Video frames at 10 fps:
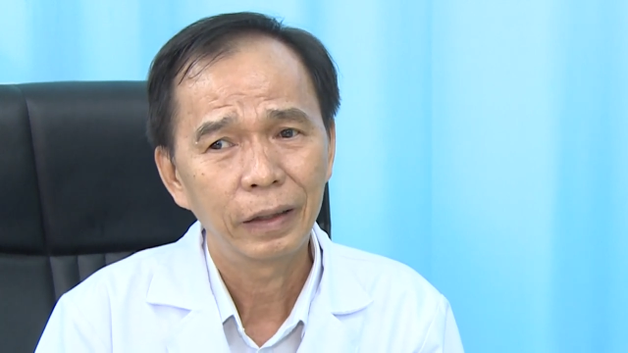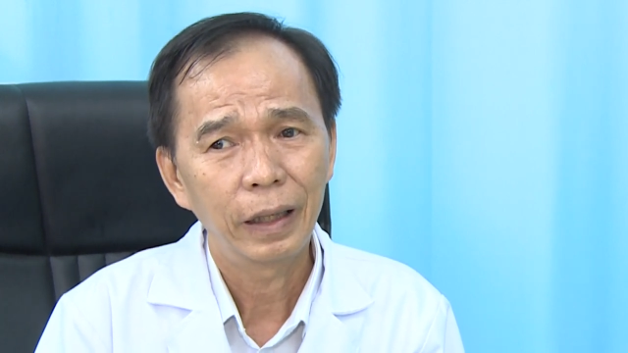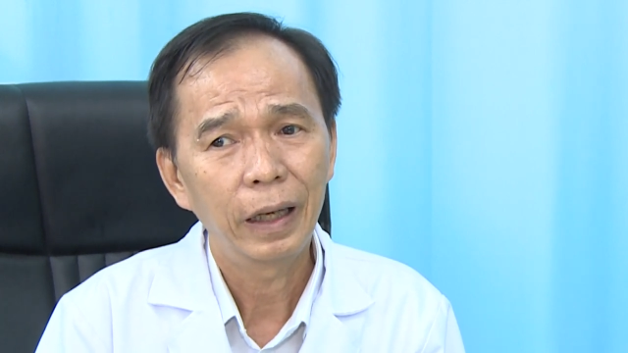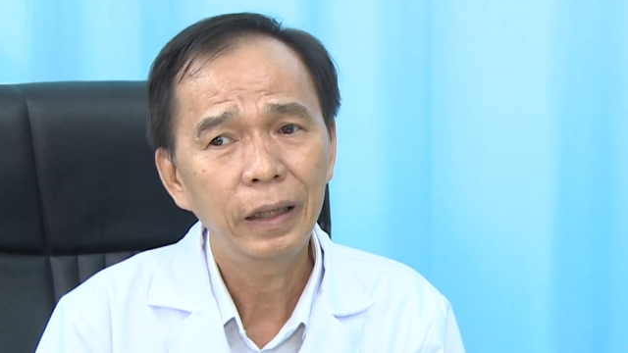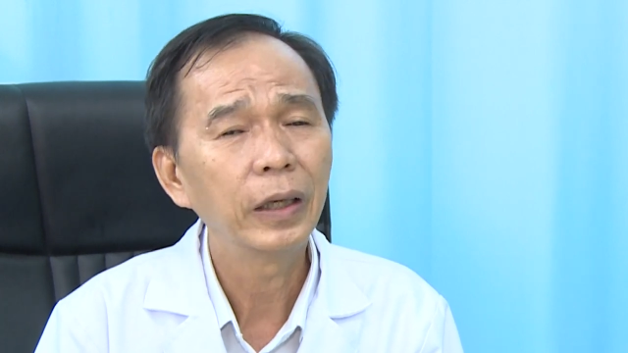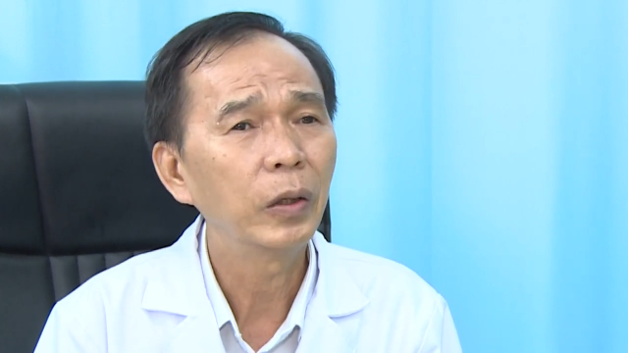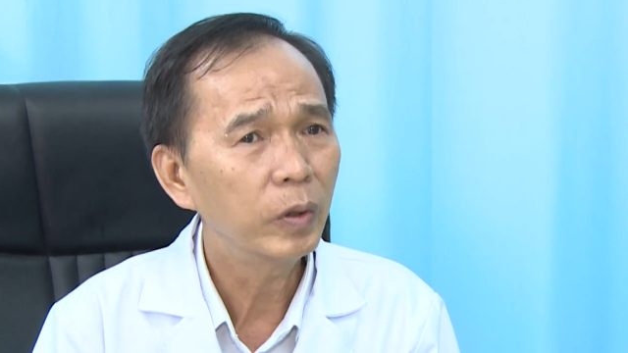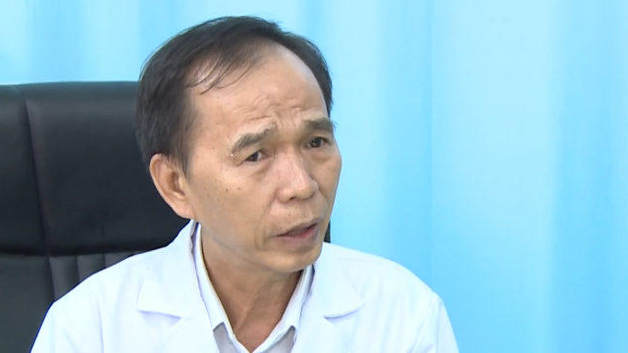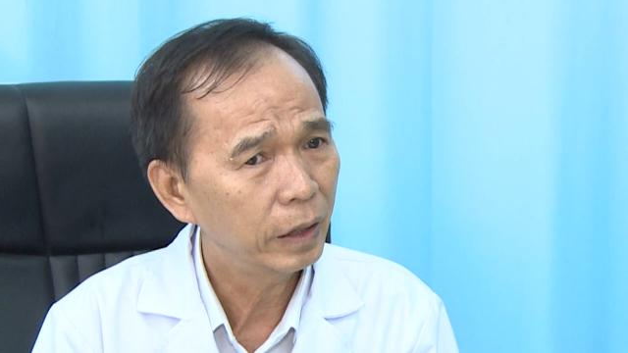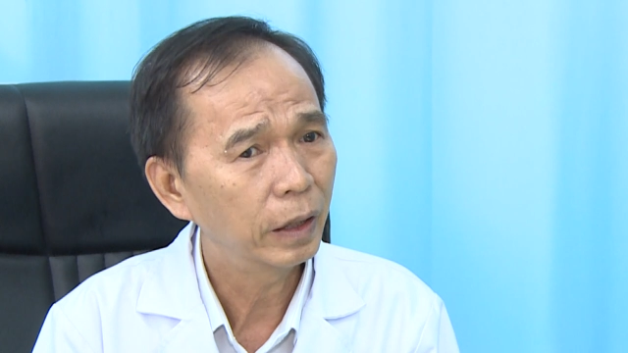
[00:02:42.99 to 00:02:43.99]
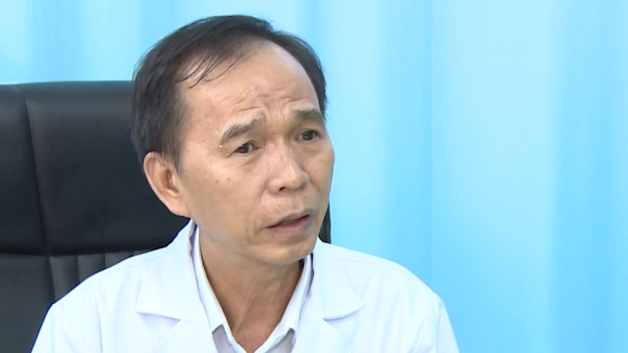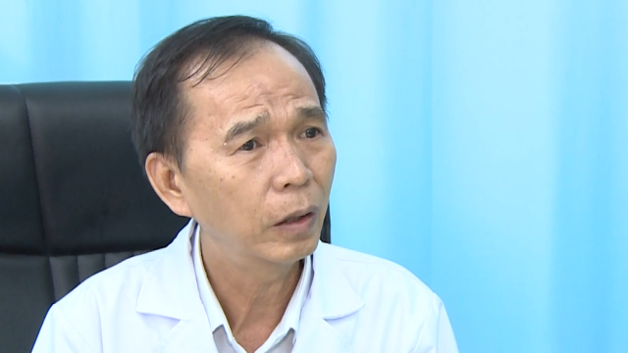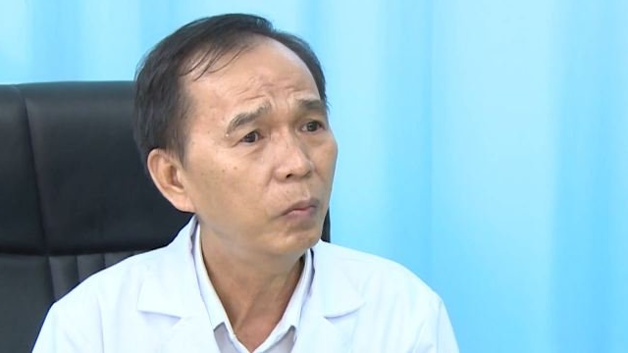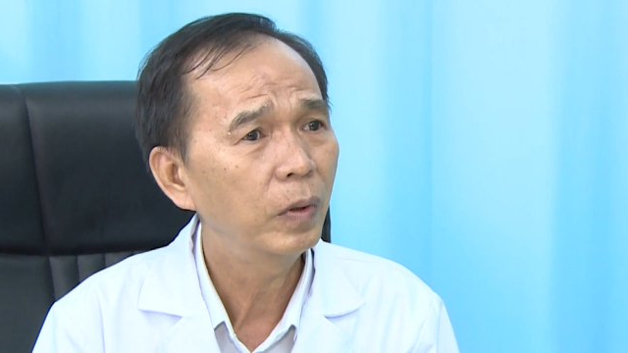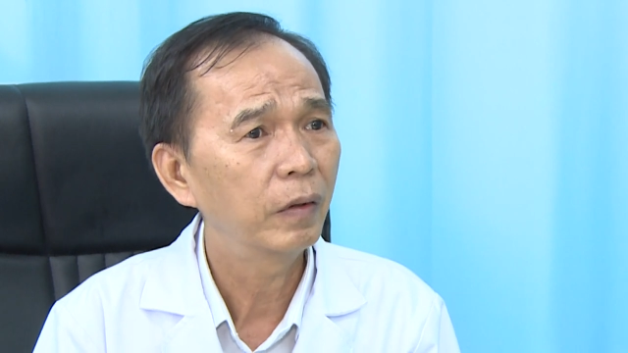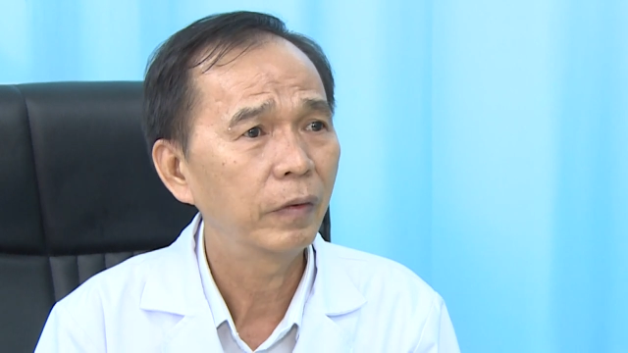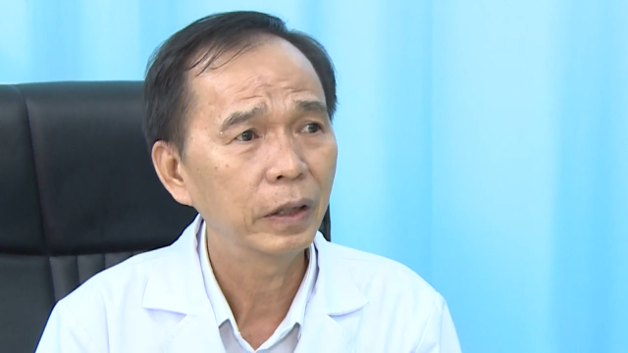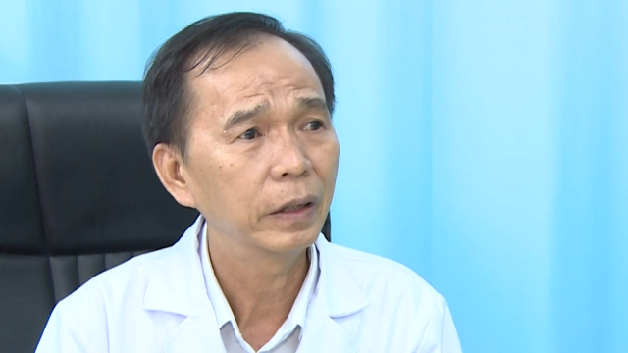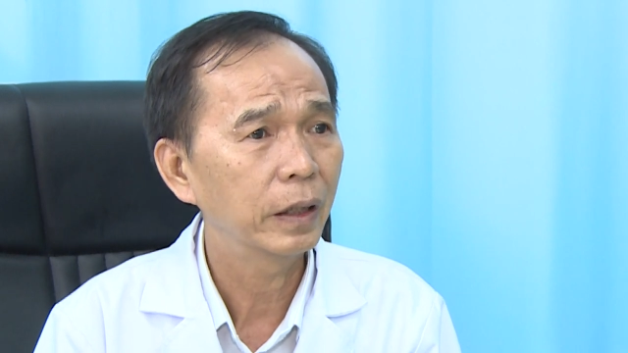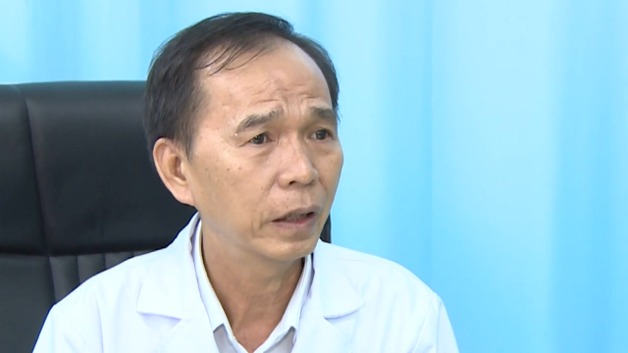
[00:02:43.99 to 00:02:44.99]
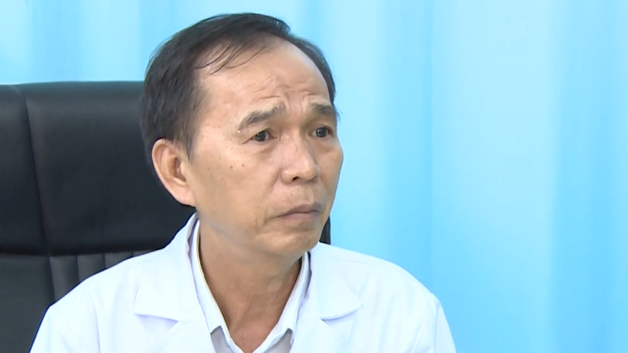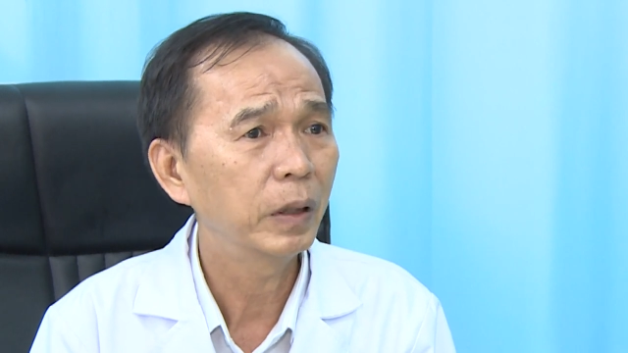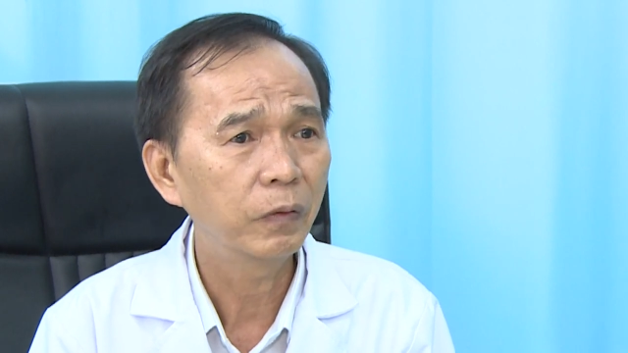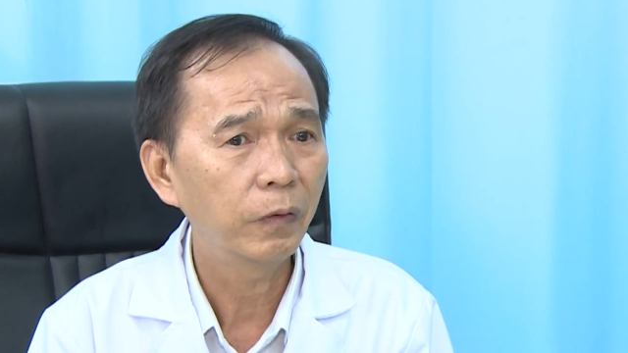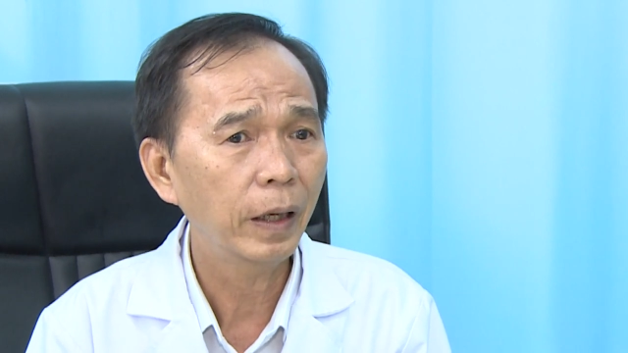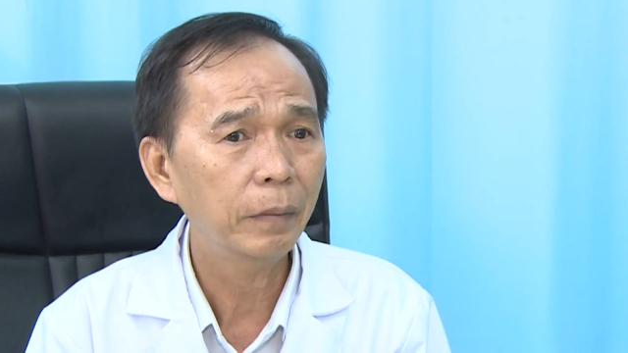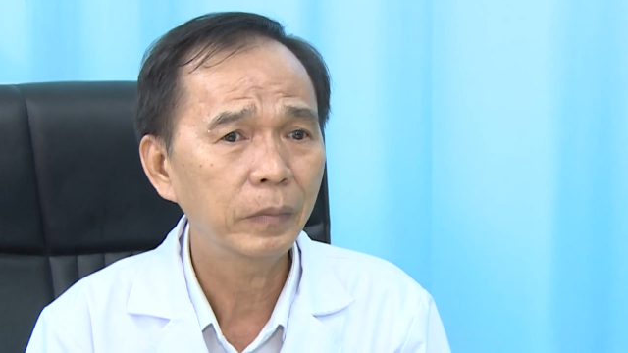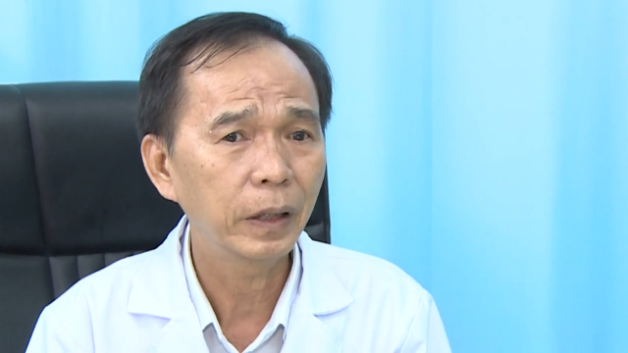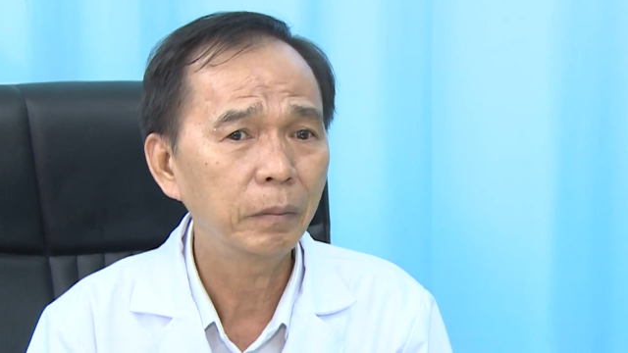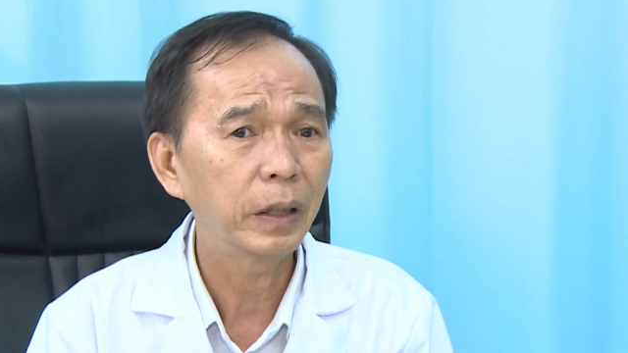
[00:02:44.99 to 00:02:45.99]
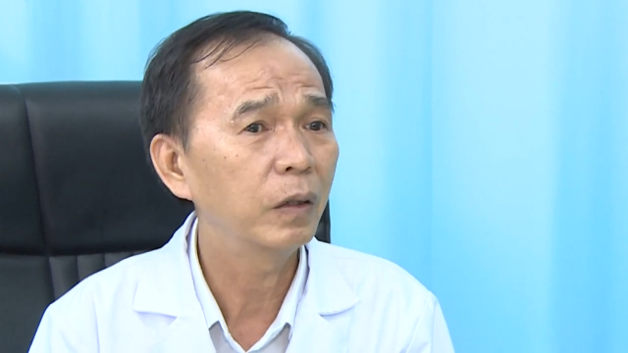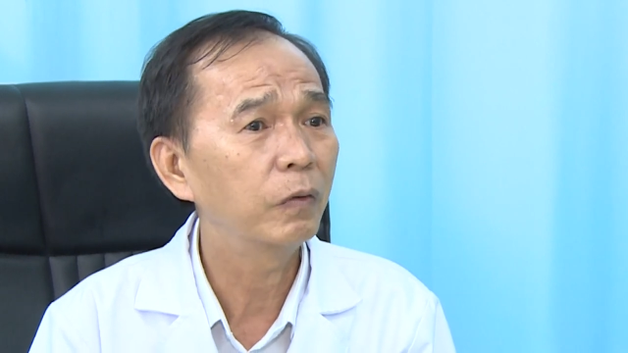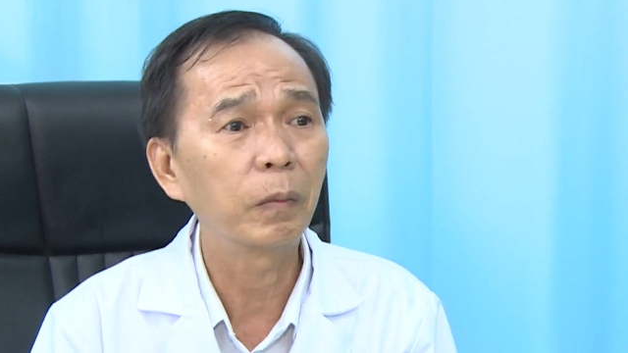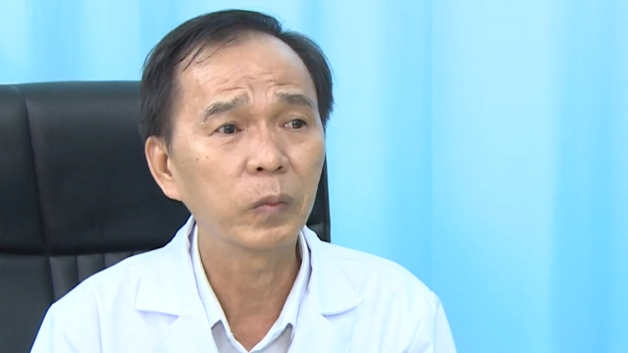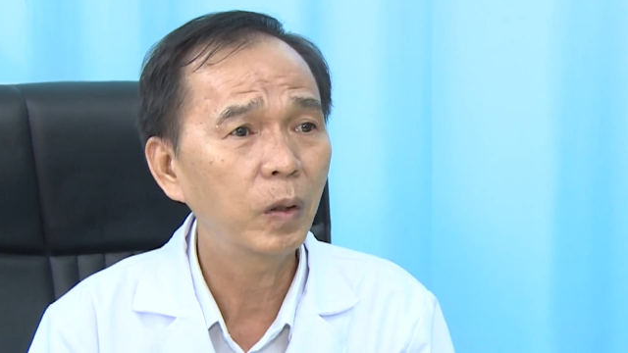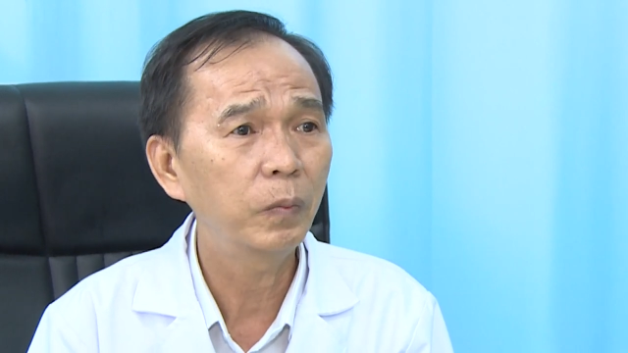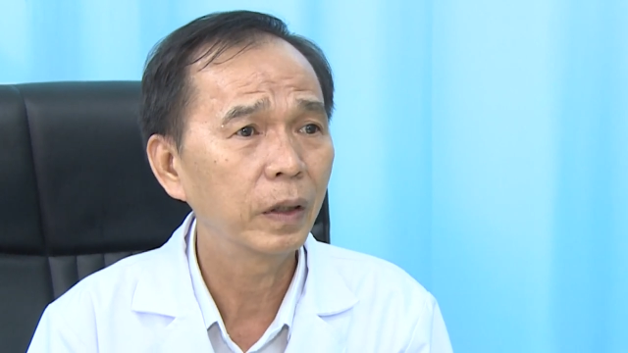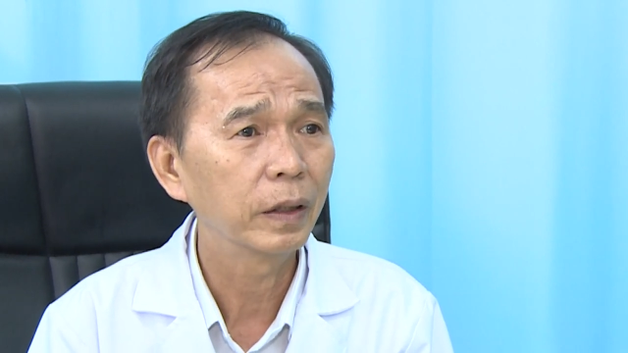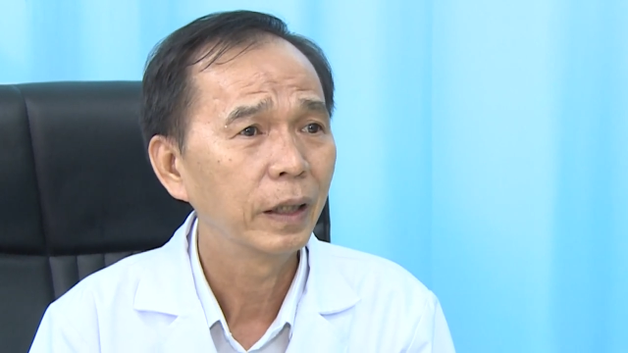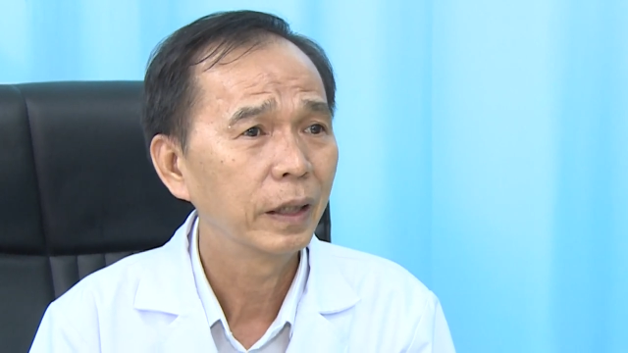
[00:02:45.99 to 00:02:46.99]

để hiểu về cái dịch tốt hơn và đưa ra những biện pháp để mà dự phòng tốt hơn,